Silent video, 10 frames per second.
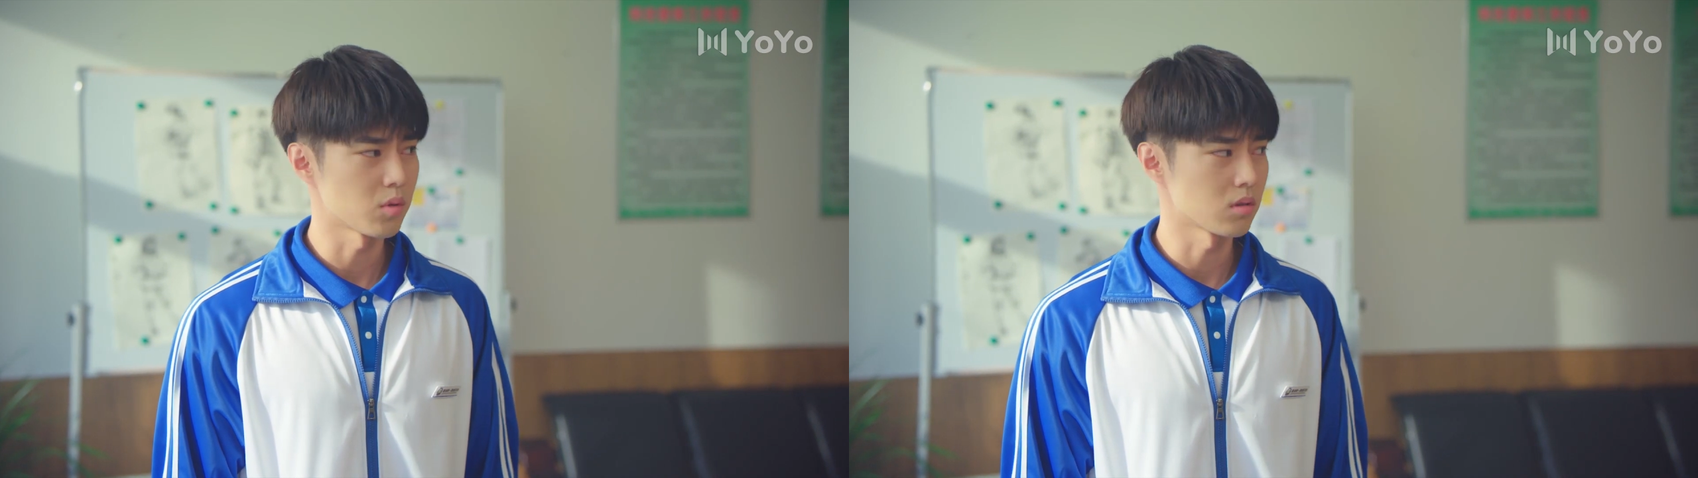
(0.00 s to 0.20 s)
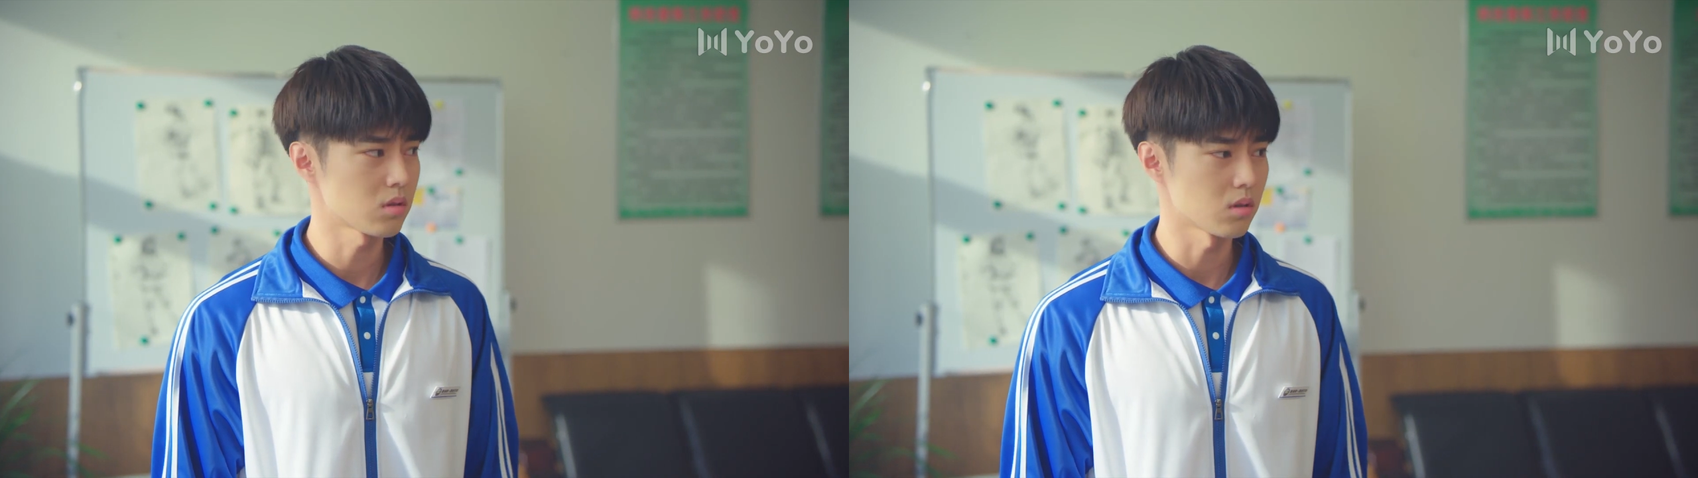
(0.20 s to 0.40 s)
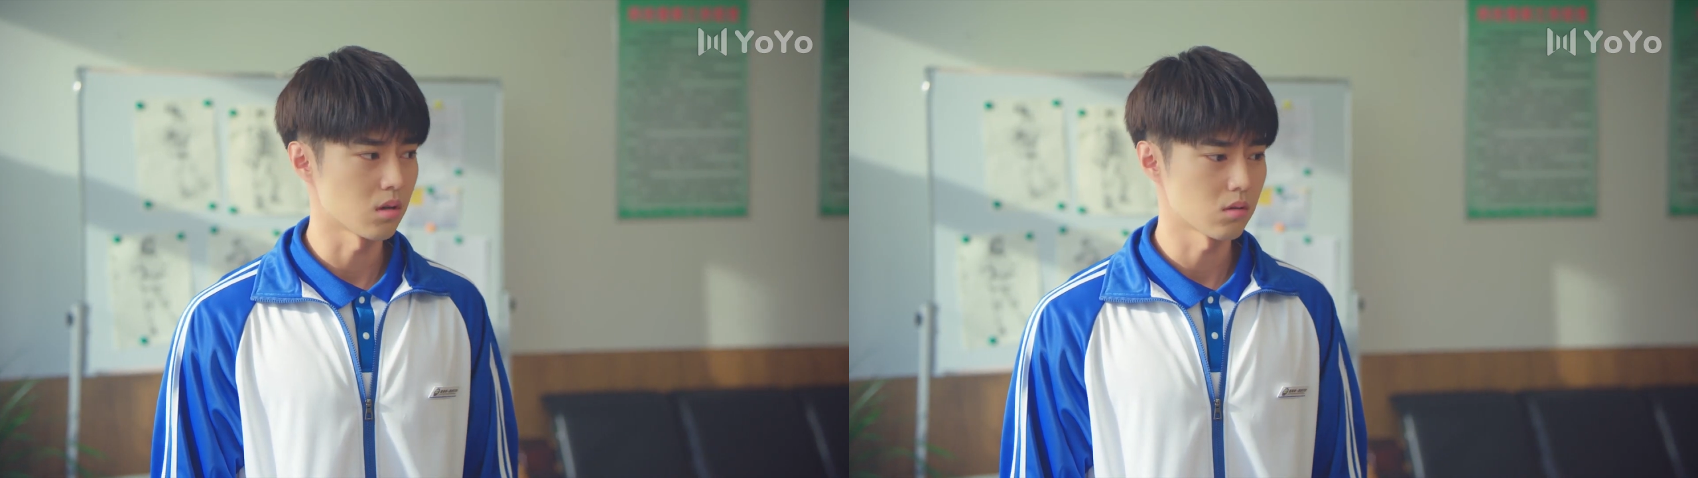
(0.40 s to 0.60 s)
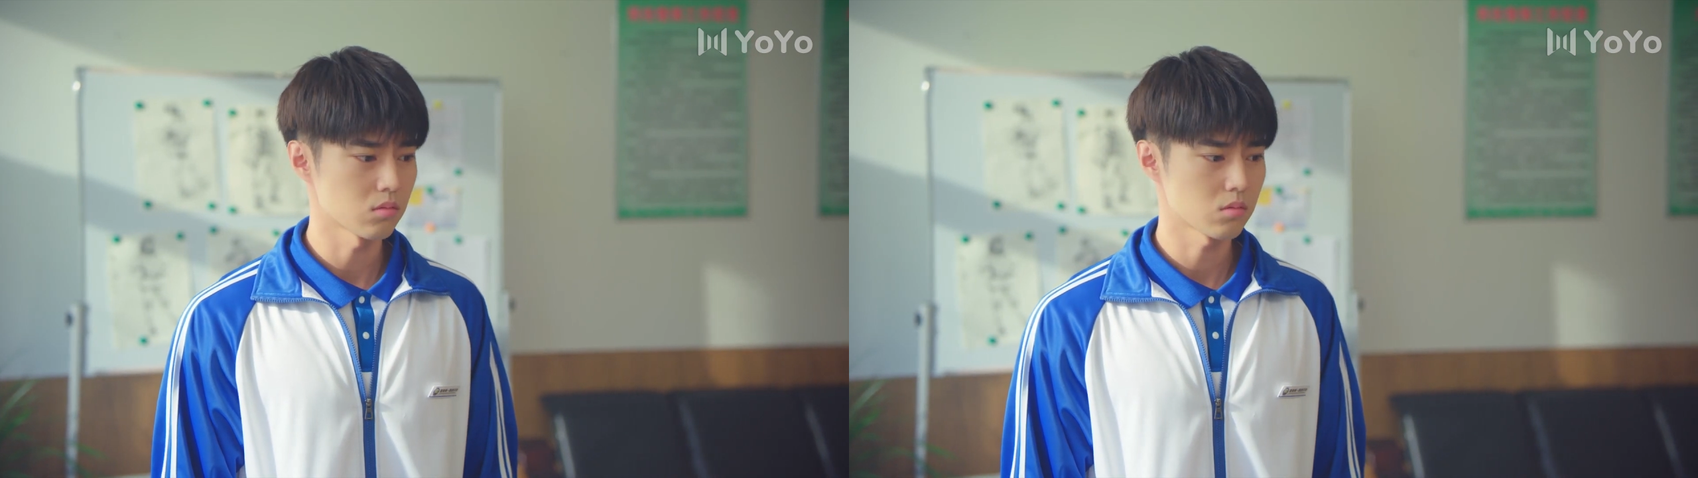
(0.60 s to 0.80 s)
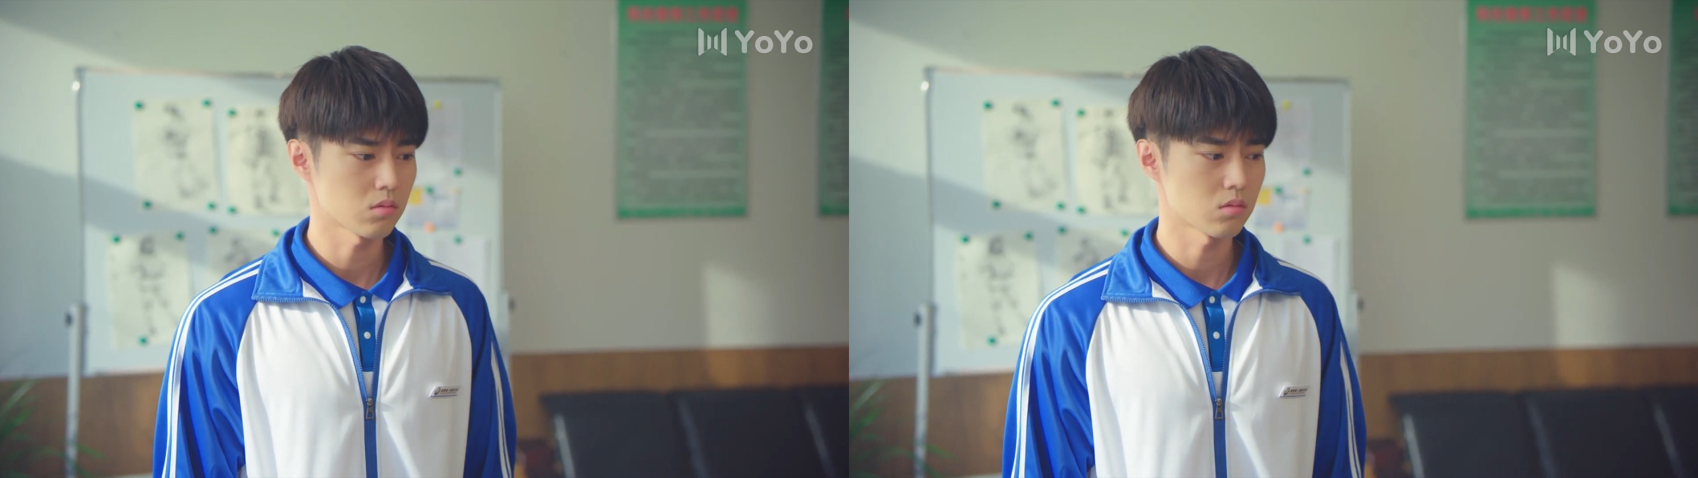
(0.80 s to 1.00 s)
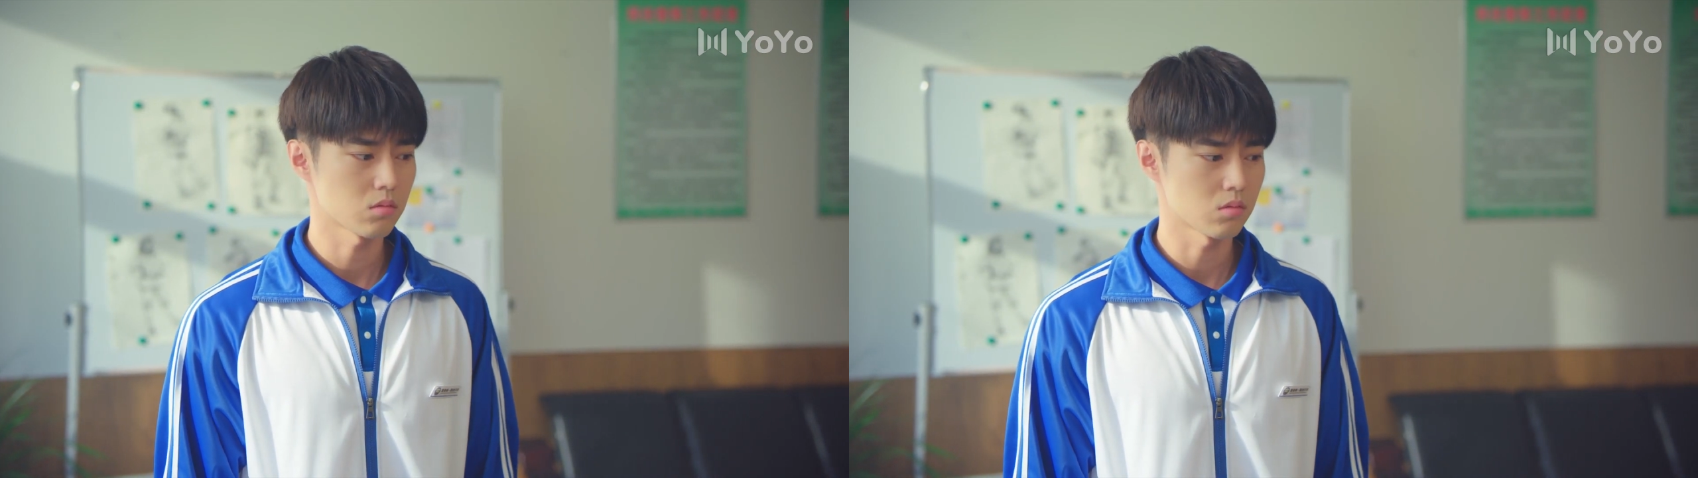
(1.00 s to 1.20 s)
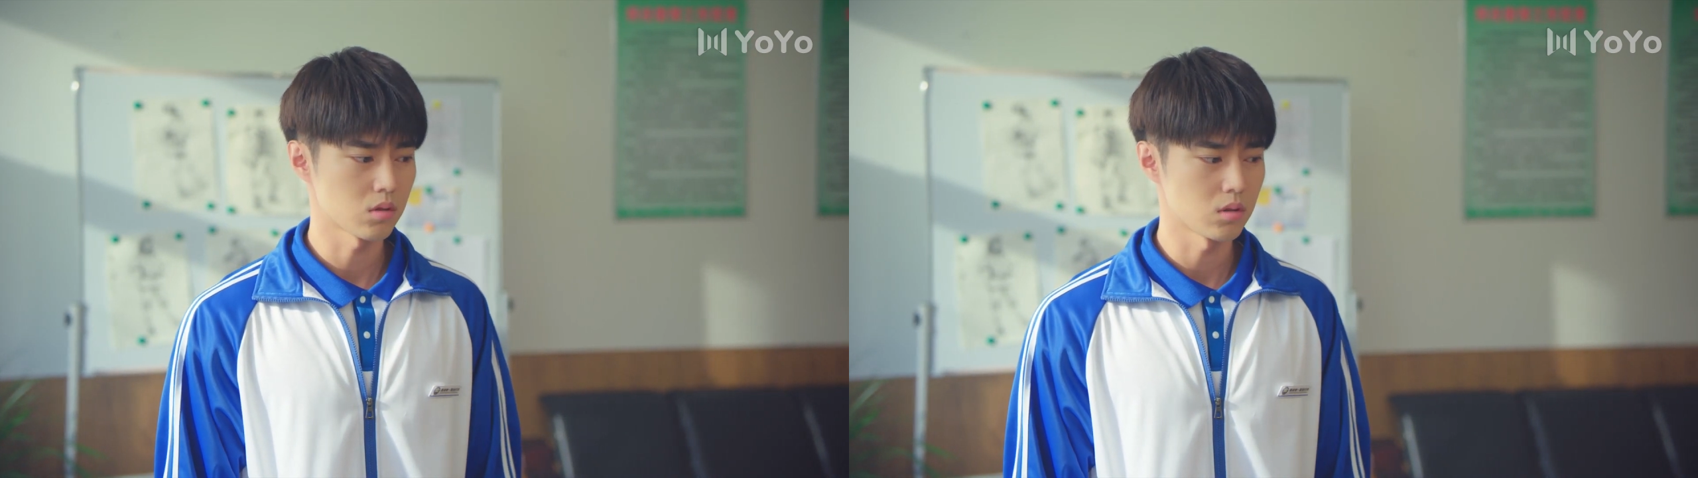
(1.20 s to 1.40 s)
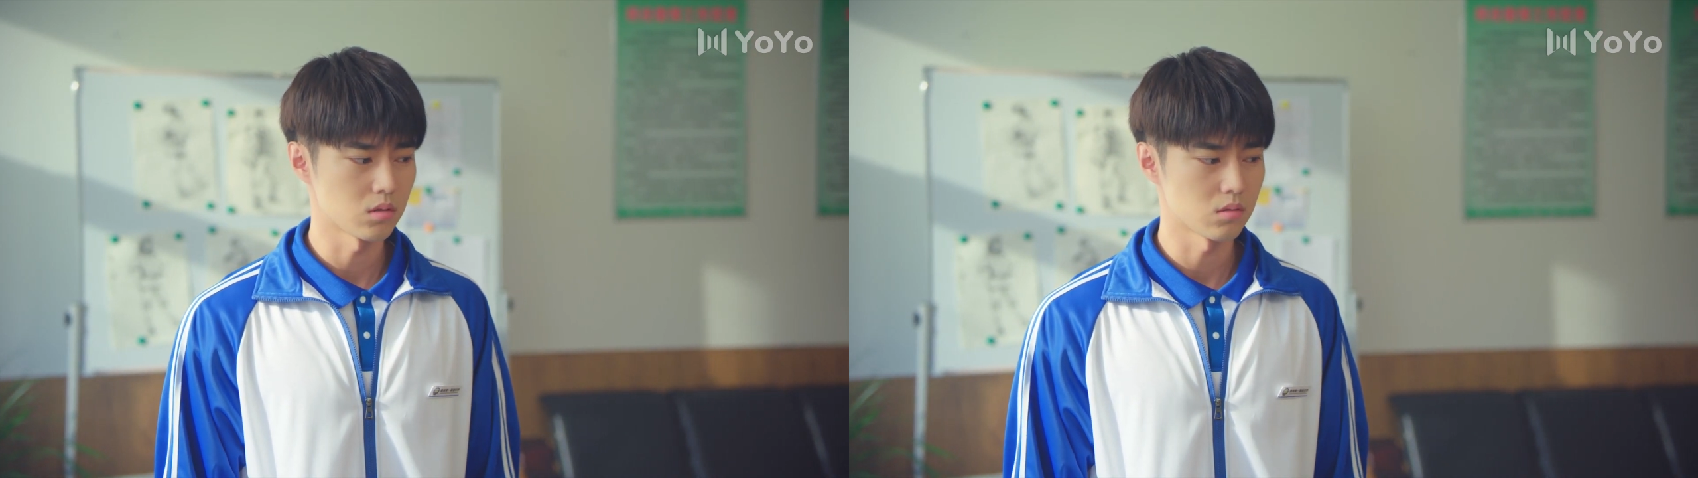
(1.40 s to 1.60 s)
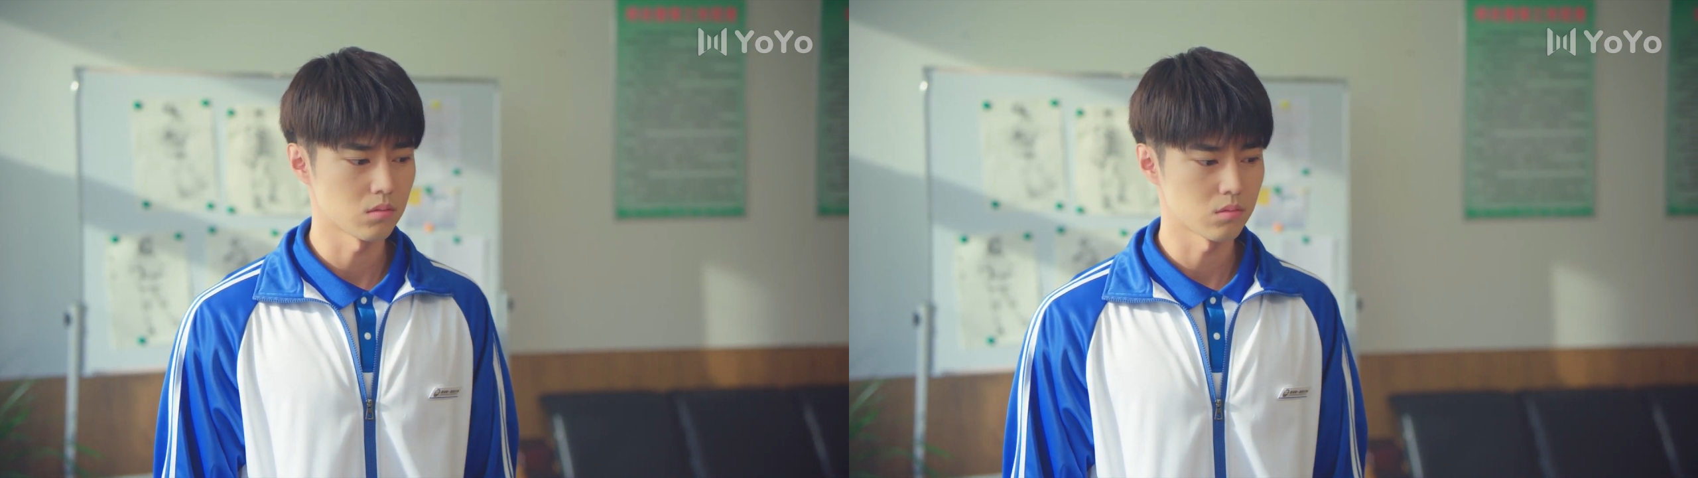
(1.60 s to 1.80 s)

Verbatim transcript: 名次，所以。